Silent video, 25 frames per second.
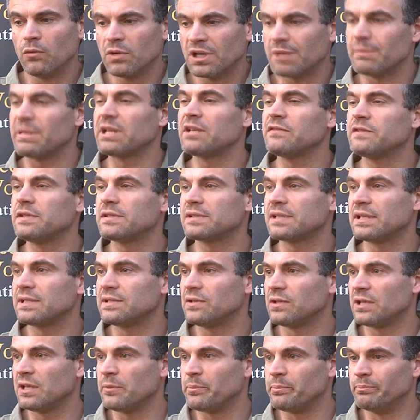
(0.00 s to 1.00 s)
una
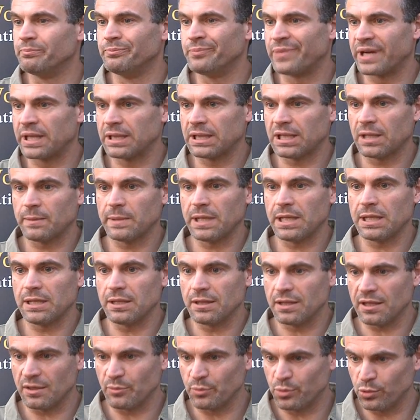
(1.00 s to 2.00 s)
manifestazione
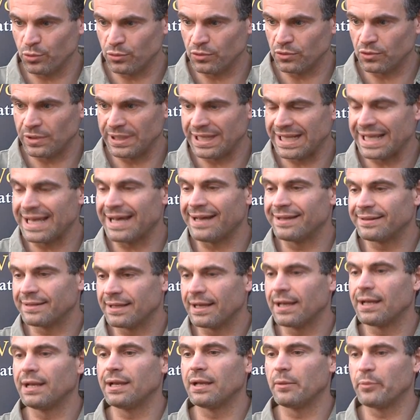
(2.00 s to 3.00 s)
prettamente appunto,
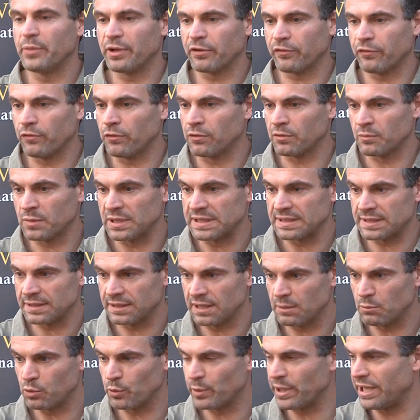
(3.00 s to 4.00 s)
legata alla
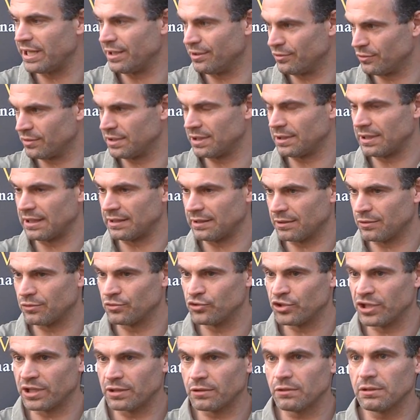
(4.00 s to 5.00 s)
performance del momento, del
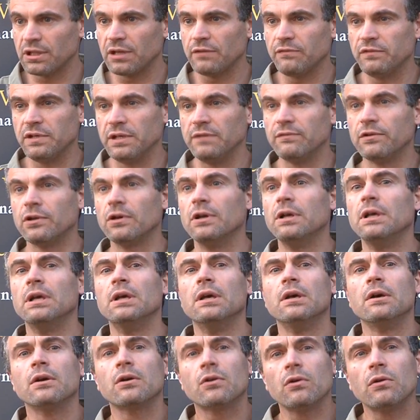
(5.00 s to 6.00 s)
concerto dal vivo,
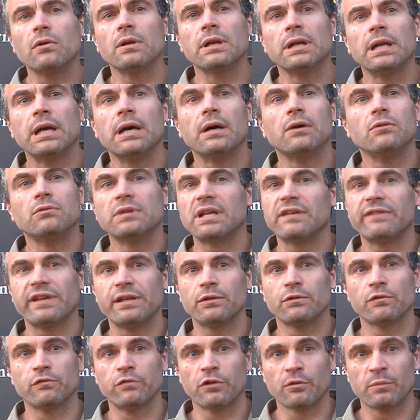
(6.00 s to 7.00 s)
con un
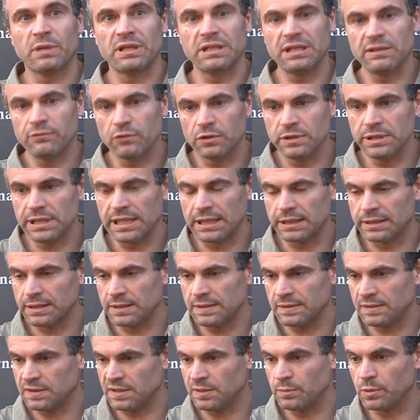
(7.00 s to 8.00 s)
evento formativo di
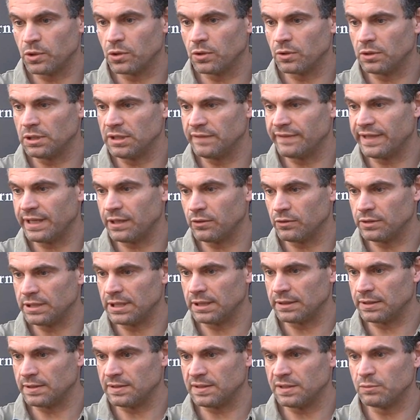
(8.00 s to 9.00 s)
altissimo livello, di
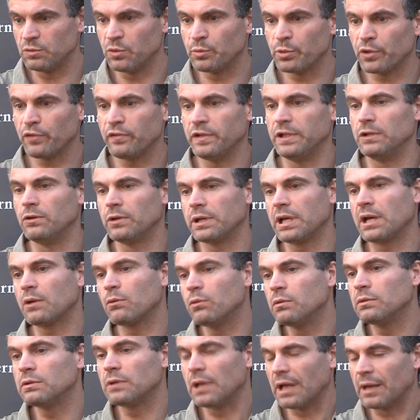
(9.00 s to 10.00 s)
altissimo profilo che è
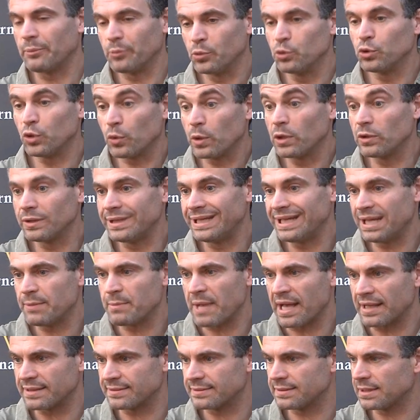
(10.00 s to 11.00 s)
appunto quello delle
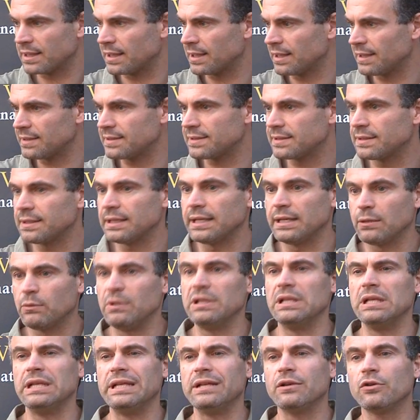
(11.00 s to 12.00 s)
masterclass e
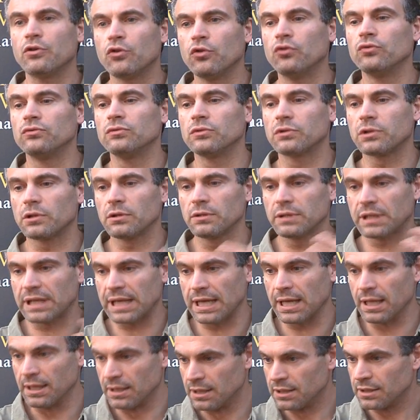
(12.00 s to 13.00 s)
quindi l'incontro
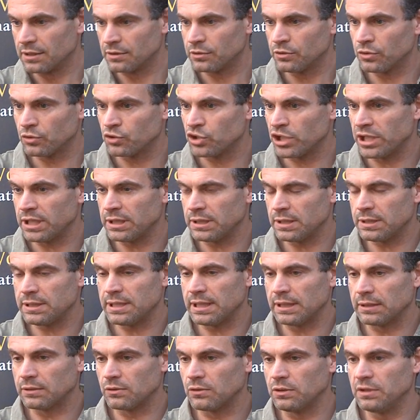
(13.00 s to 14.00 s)
tra docenti
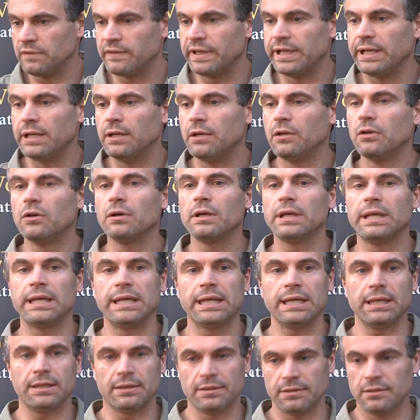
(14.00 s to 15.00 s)
di alto livello
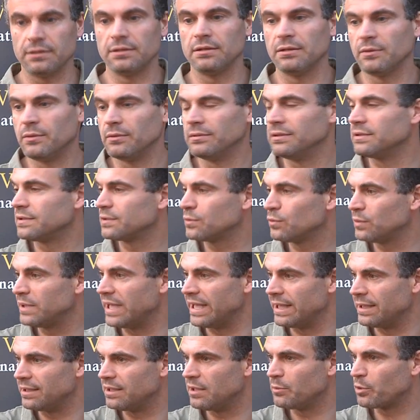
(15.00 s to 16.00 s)
e eh,
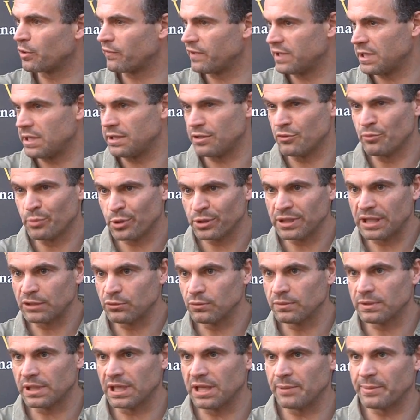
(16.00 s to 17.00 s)
studenti provenienti un po' da
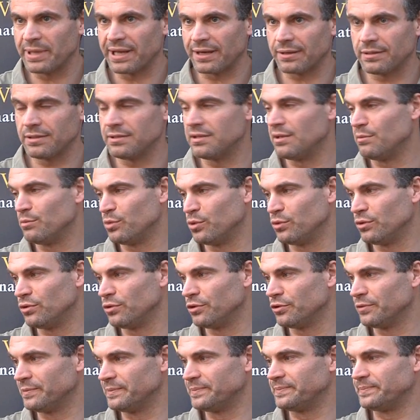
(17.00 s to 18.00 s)
tutte le parti del
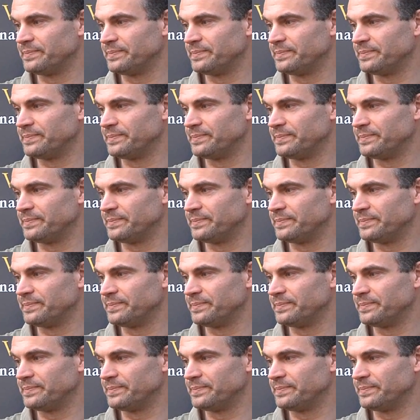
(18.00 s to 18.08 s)
mondo.